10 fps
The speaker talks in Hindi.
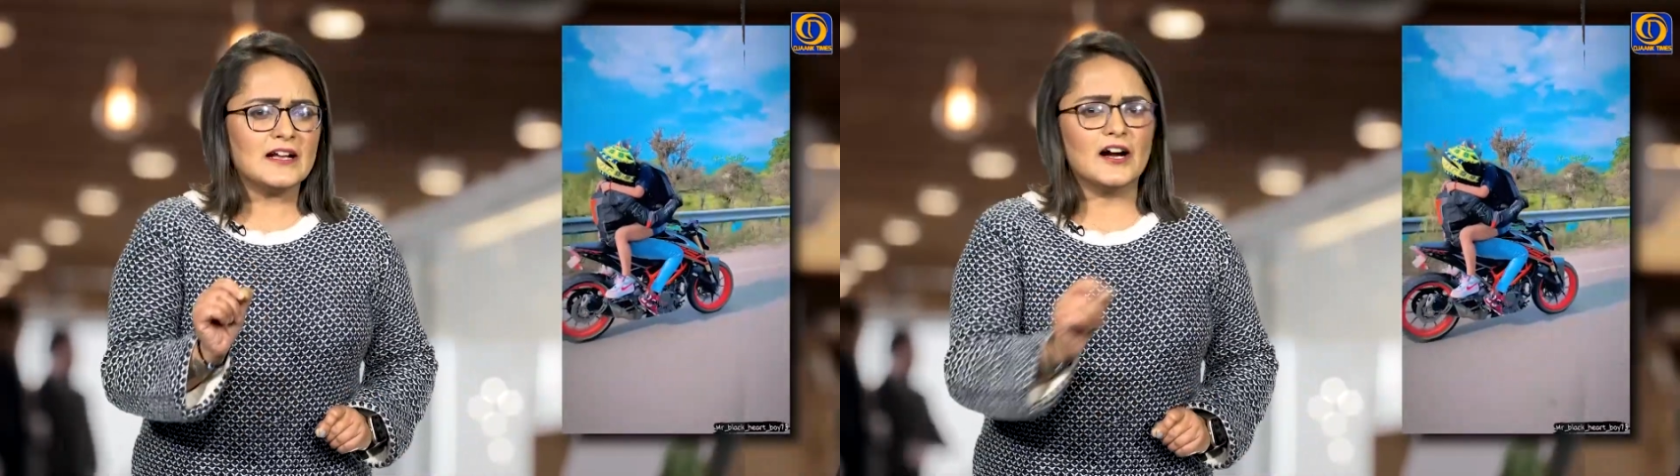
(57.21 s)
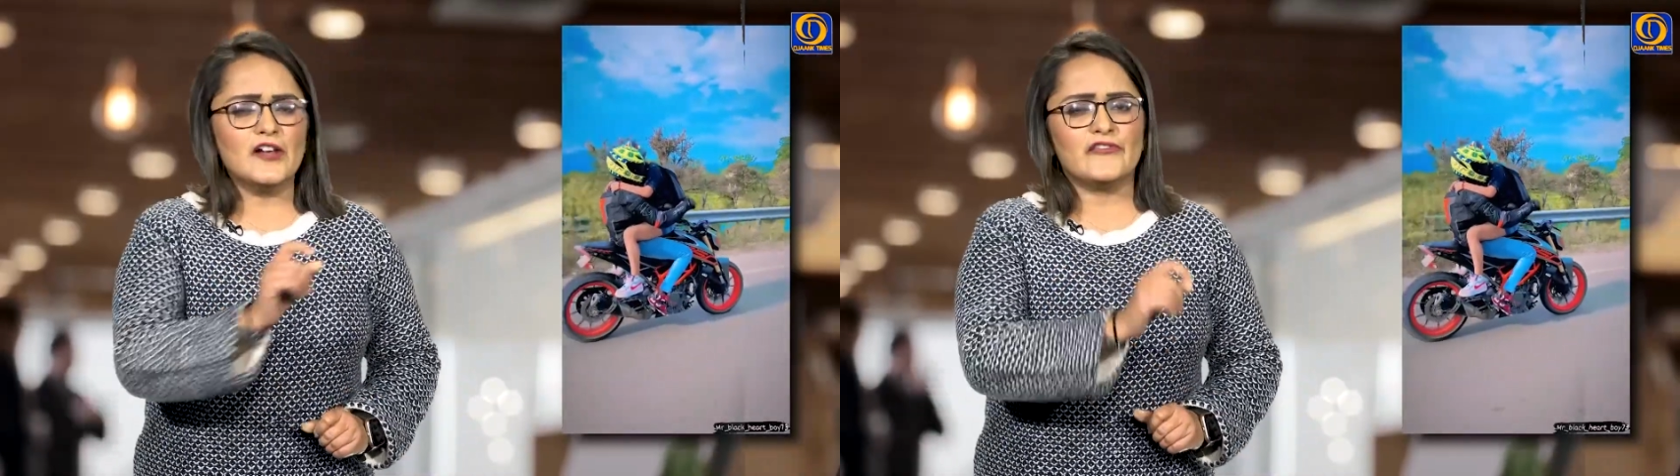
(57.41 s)

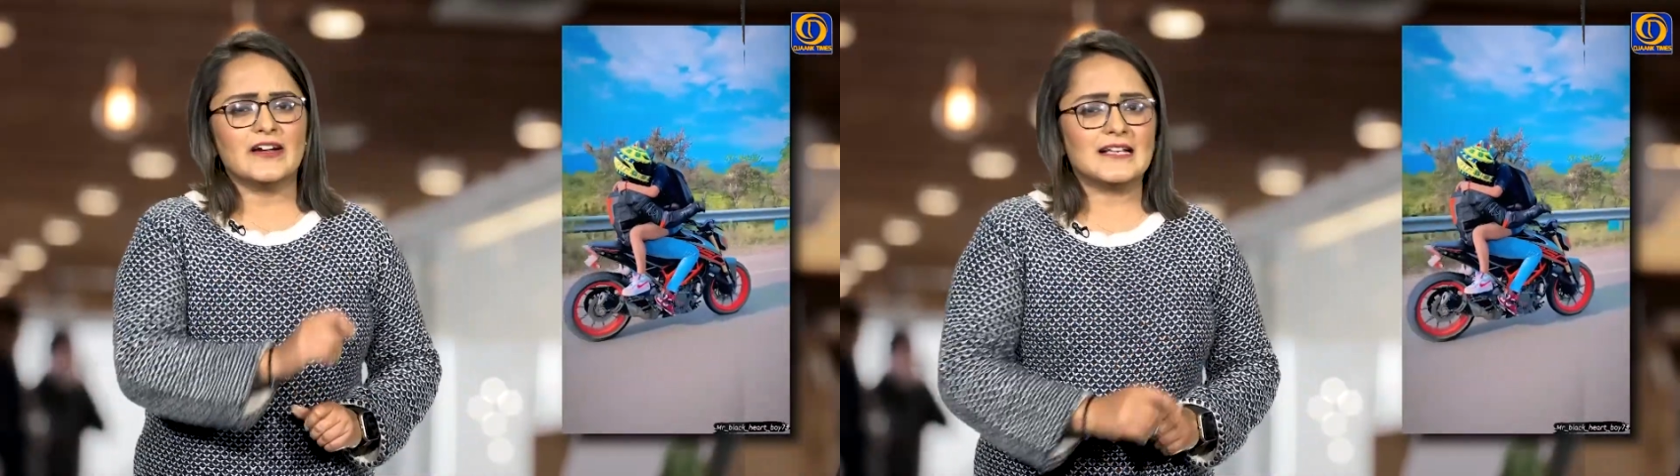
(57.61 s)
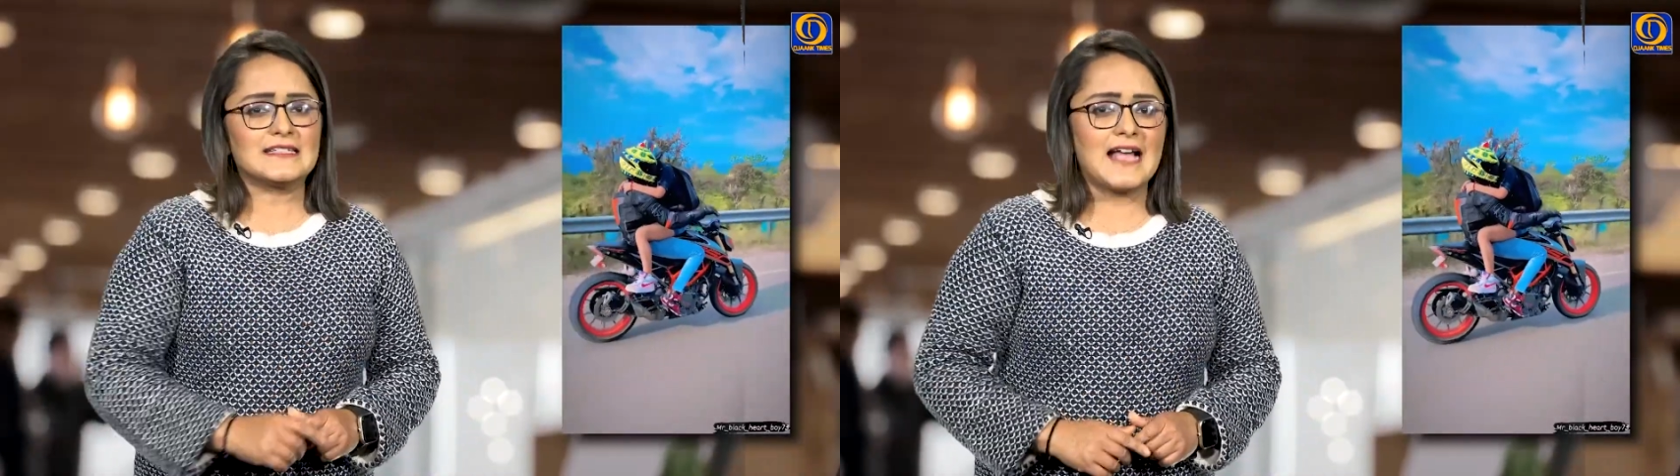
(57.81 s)

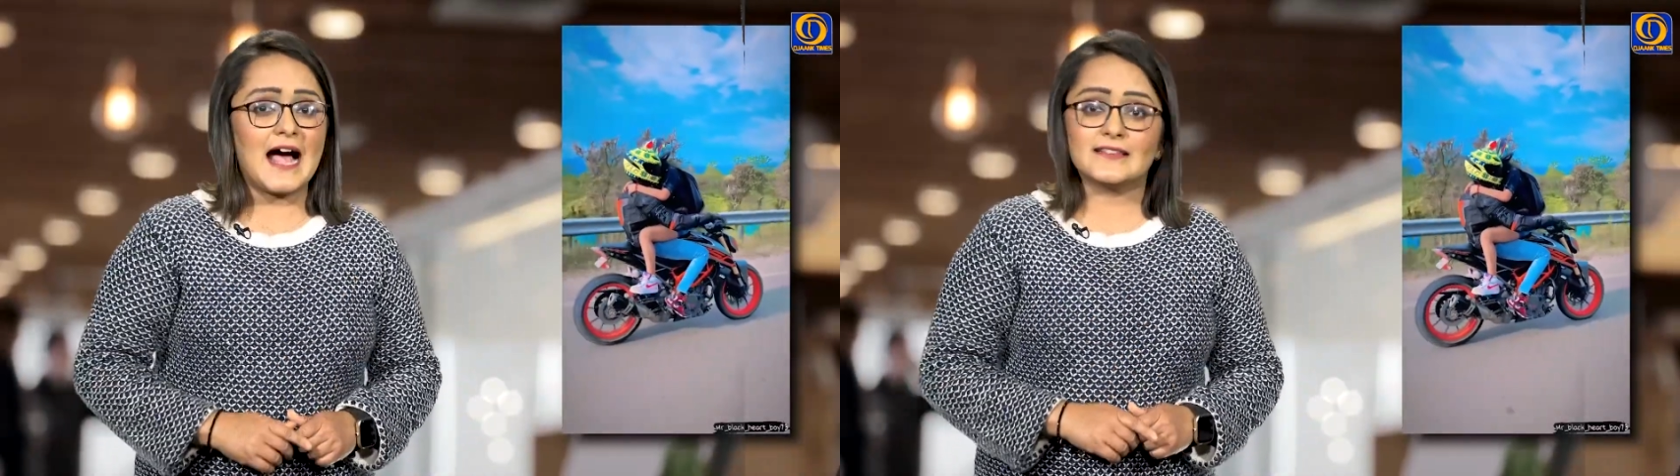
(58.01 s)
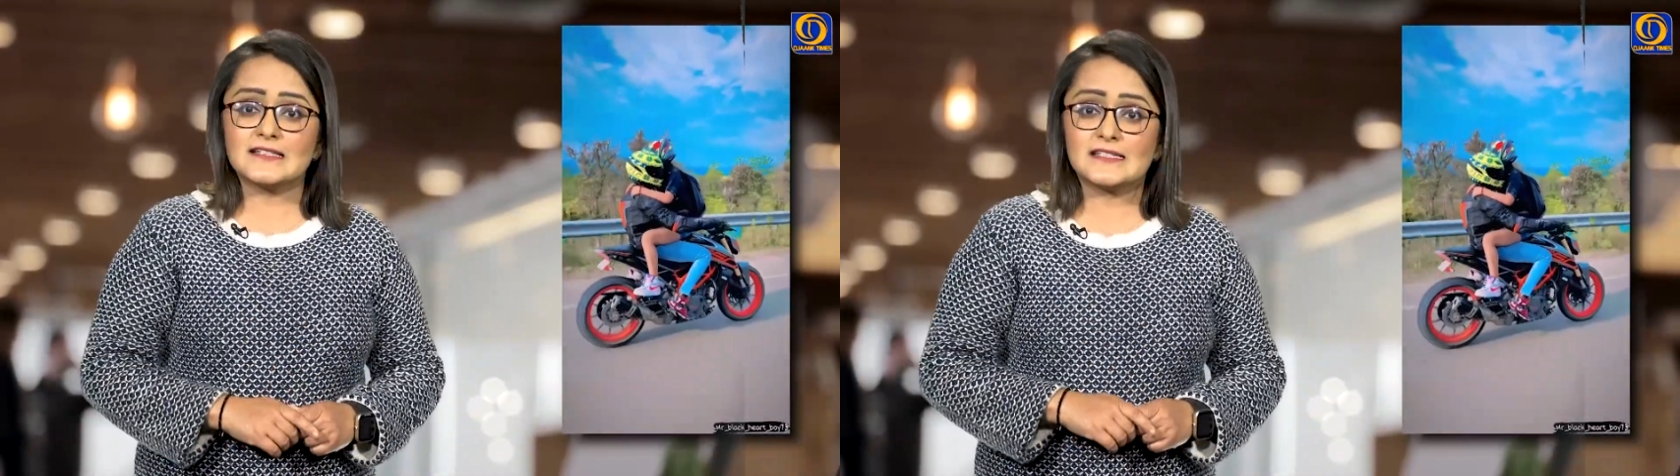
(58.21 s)
गर्लफ्रेंड के
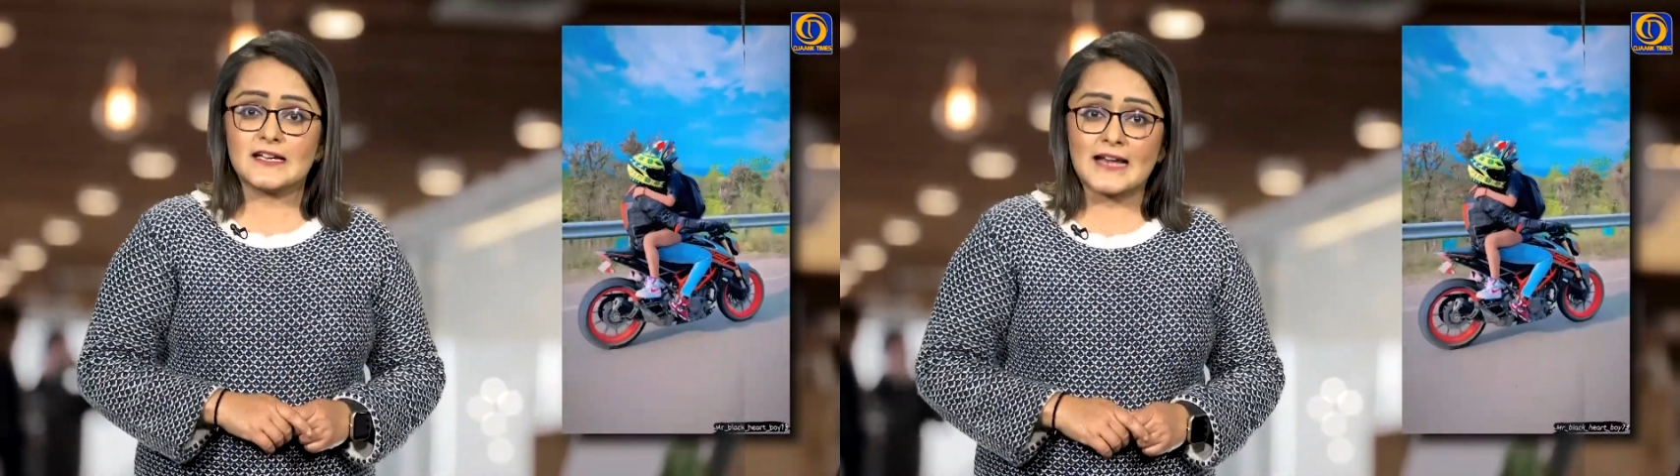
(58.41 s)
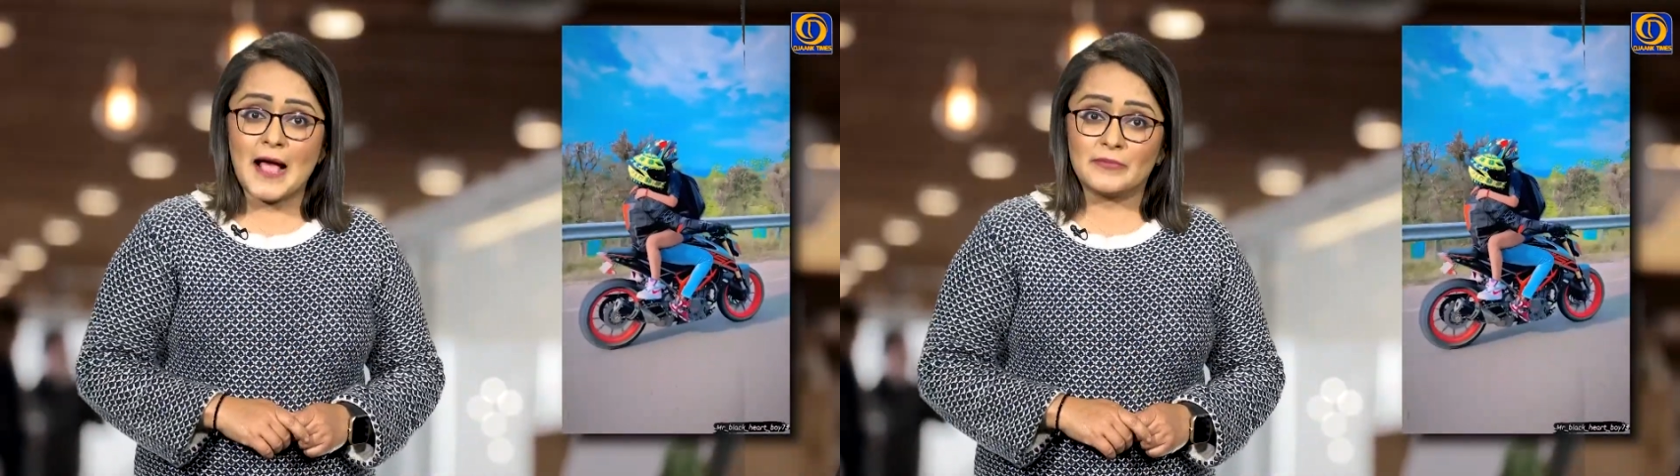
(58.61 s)
साथ
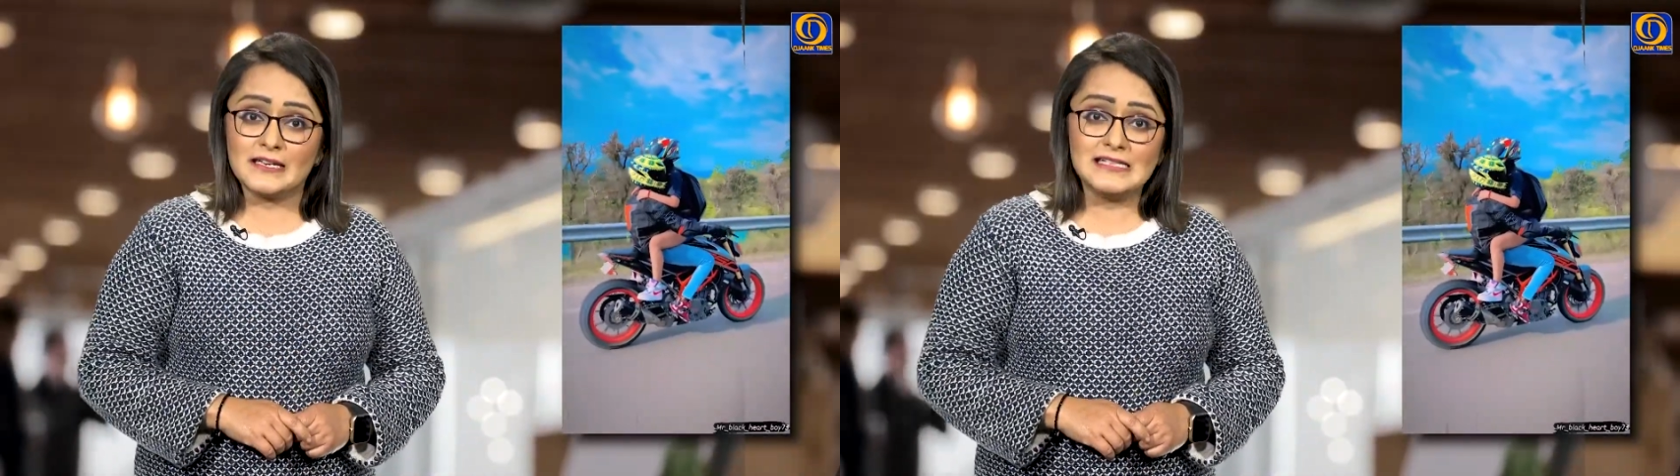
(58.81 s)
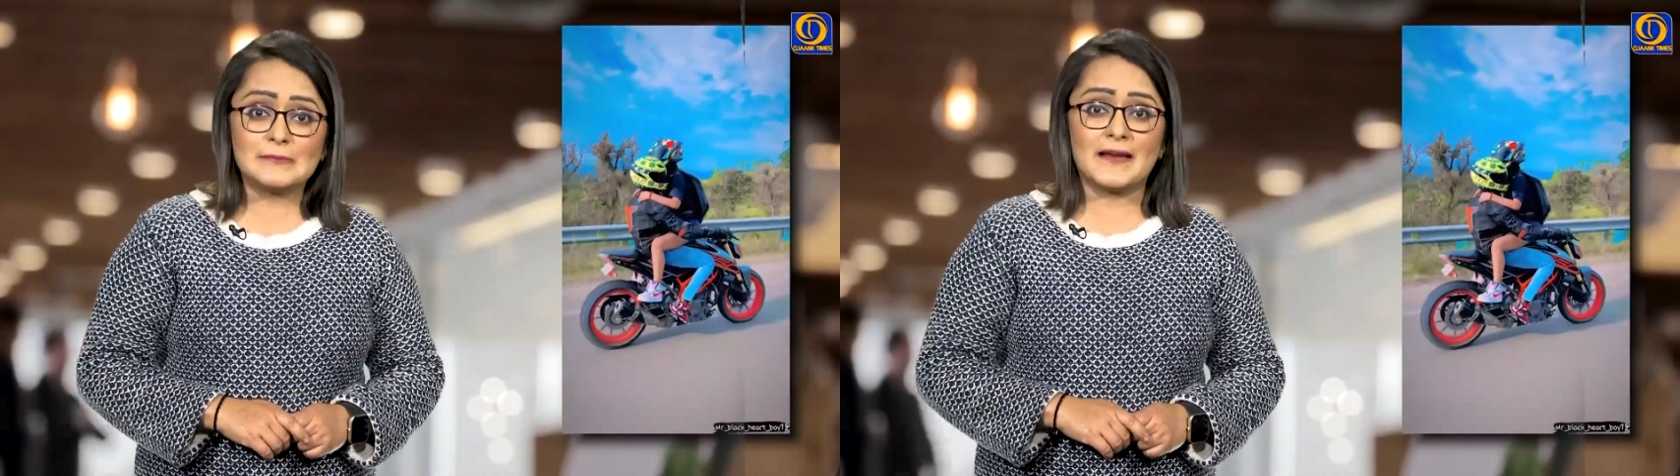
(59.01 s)
इंस्टाग्राम रील्स